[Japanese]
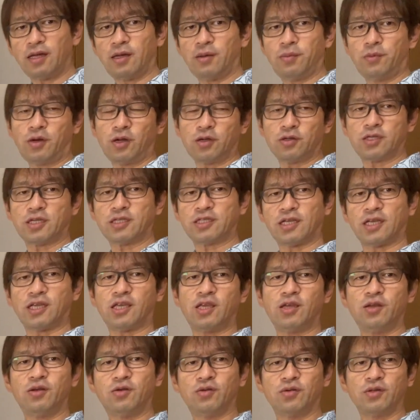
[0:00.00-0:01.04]
村野先生
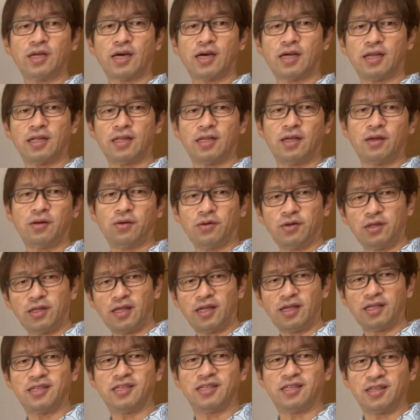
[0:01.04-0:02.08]
銀行だからね、おい
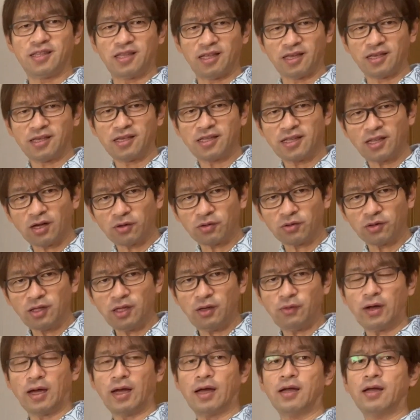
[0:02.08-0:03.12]
でって言って来た子
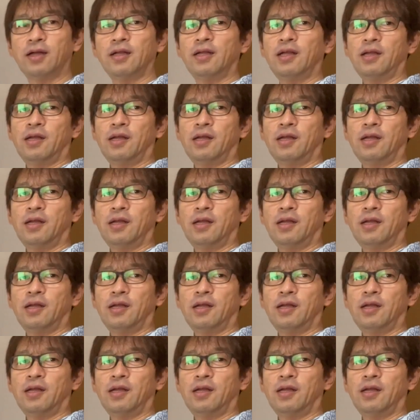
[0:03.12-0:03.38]
には、